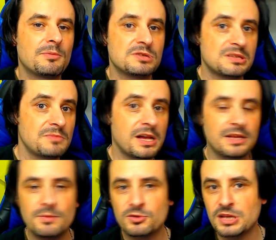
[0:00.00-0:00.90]
possibilità
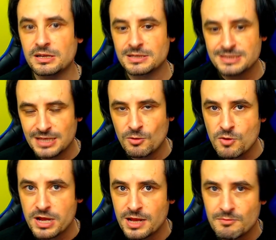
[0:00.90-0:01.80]
di poter
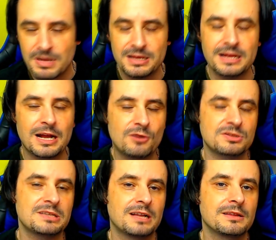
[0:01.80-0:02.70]
seguire in maniera
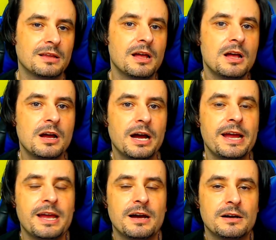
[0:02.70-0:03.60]
costante
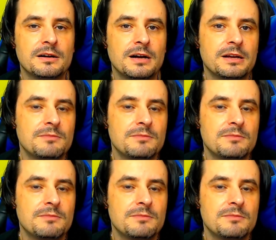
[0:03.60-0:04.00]
e uh, in